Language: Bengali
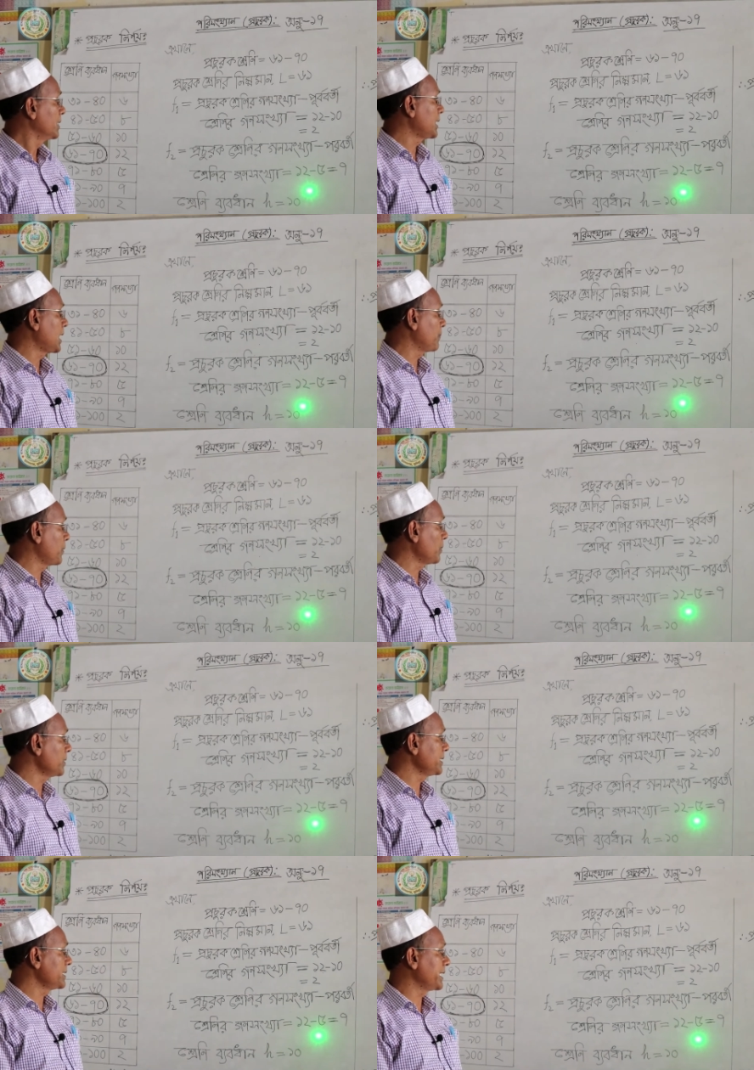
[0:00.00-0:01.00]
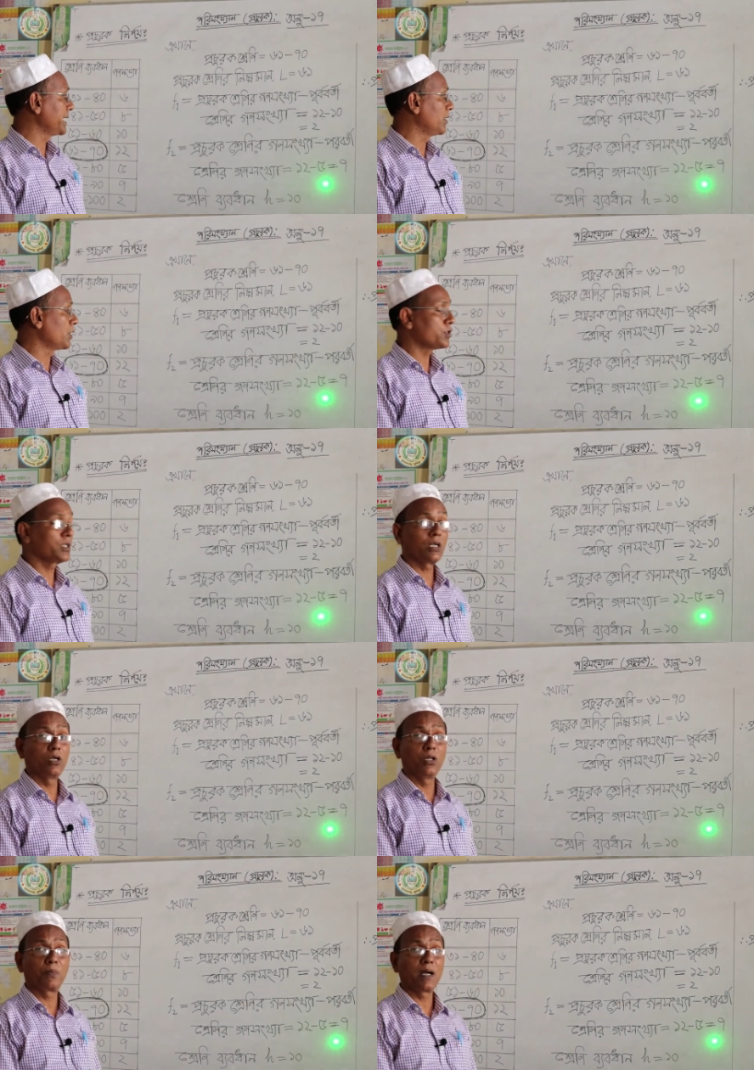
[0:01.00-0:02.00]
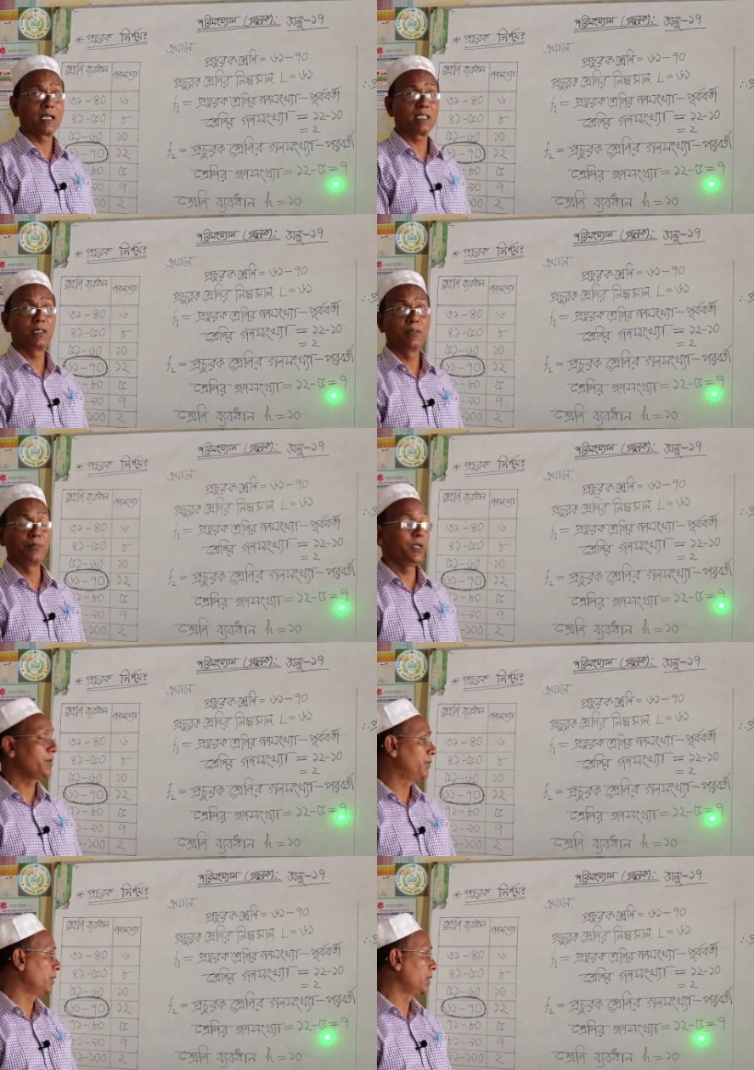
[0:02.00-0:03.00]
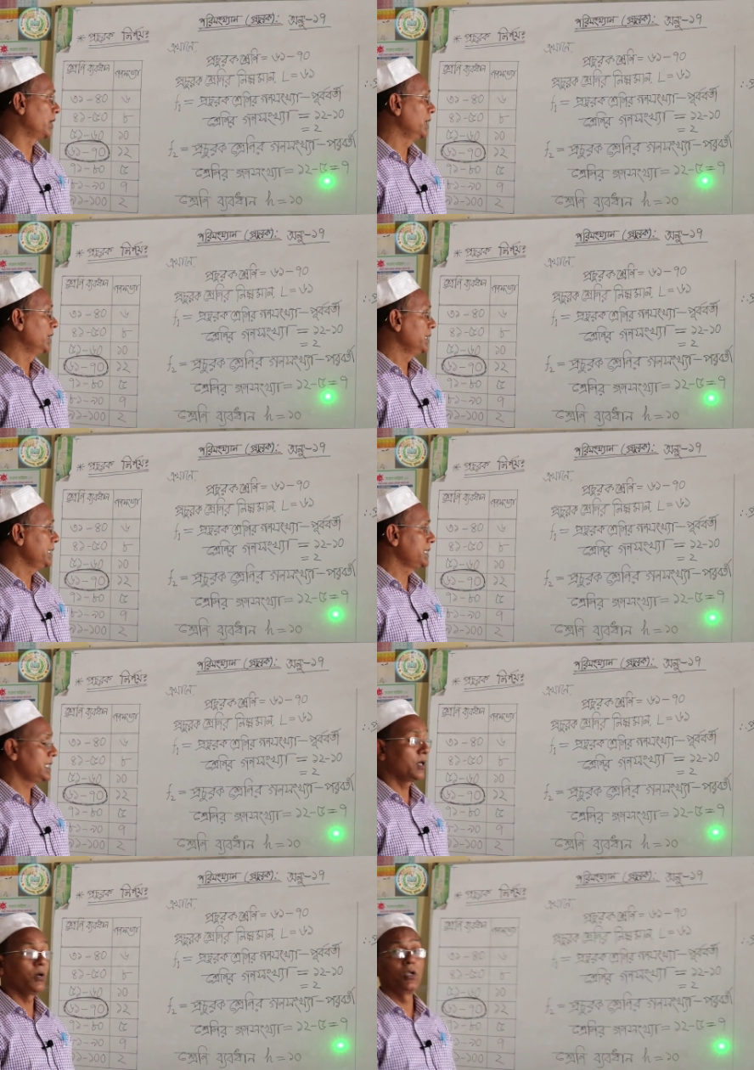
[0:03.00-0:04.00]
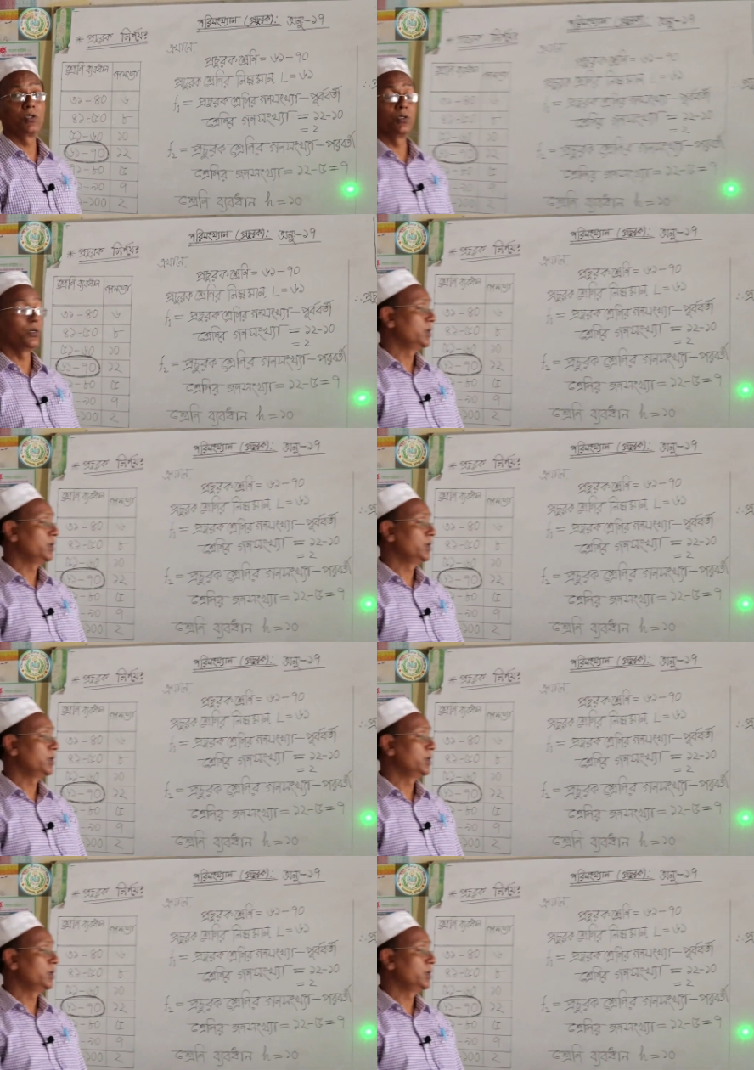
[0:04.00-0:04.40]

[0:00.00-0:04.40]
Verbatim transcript: তার পরবর্তী শ্রেণীর গণসংখ্যা হলো পাঁচ বিগ ফোল ইজ ইকুয়াল টু